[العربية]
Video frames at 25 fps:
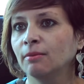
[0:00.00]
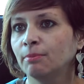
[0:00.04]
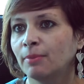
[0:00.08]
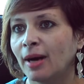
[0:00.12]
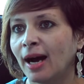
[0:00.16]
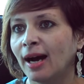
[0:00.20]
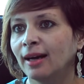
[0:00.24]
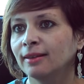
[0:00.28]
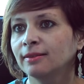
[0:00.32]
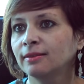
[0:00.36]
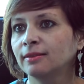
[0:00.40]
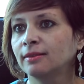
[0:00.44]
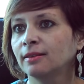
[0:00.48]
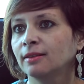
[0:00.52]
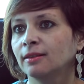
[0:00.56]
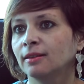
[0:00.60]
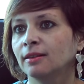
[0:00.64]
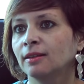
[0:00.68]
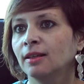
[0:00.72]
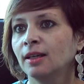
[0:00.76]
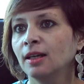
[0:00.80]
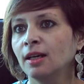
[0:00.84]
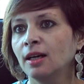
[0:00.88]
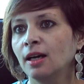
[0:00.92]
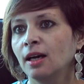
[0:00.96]

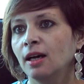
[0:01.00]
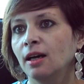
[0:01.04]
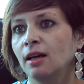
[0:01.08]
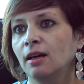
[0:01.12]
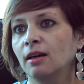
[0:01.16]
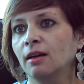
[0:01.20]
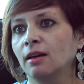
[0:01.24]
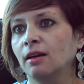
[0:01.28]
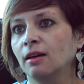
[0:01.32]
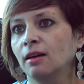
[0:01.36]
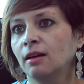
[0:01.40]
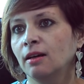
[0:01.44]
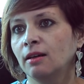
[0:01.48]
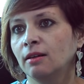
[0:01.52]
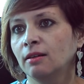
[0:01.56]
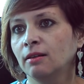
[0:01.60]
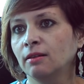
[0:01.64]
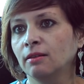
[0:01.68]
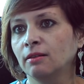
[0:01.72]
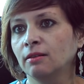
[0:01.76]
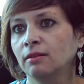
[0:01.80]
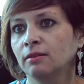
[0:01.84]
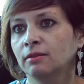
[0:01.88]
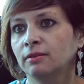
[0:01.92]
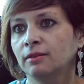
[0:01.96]
بعد
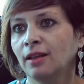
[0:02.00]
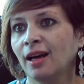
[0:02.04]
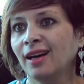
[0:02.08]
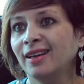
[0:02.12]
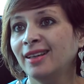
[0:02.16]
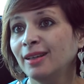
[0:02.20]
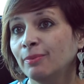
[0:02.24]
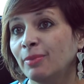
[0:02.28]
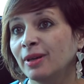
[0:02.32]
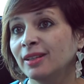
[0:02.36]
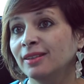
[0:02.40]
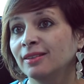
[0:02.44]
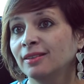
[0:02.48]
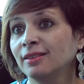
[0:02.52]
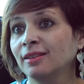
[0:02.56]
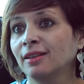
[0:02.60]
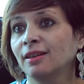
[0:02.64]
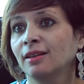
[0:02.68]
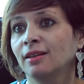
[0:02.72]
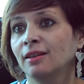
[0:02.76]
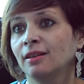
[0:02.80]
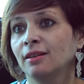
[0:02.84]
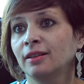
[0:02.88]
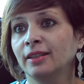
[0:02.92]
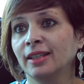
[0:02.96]
آه، تقريبا
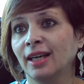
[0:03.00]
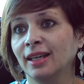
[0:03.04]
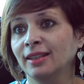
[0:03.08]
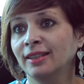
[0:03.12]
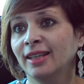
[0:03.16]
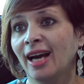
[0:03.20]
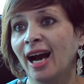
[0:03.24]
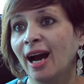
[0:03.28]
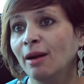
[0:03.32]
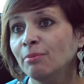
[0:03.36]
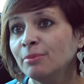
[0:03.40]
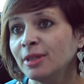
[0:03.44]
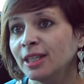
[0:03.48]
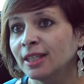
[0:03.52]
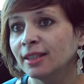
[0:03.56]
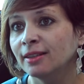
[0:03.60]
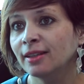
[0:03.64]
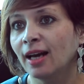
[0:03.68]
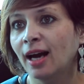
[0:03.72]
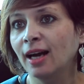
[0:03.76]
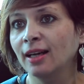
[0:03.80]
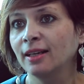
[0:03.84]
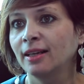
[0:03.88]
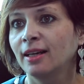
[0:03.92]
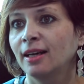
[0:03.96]
يعني عامين
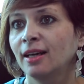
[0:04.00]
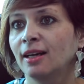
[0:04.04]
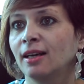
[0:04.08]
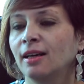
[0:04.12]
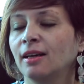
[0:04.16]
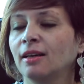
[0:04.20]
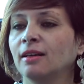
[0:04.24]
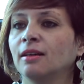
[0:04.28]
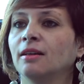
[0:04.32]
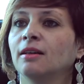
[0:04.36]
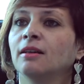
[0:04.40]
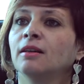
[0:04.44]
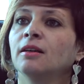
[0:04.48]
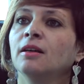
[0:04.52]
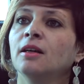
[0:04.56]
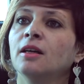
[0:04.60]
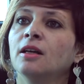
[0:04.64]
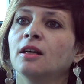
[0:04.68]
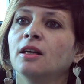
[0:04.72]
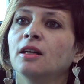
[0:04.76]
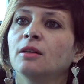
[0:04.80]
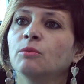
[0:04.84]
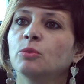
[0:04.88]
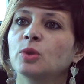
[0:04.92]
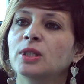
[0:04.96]
على
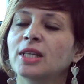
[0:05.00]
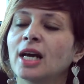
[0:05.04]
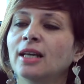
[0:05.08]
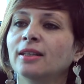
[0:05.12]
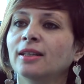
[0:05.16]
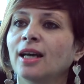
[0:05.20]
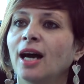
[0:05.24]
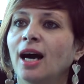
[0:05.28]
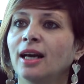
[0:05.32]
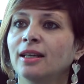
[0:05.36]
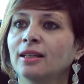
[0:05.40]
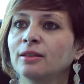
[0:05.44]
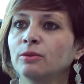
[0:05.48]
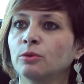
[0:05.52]
المصادقه على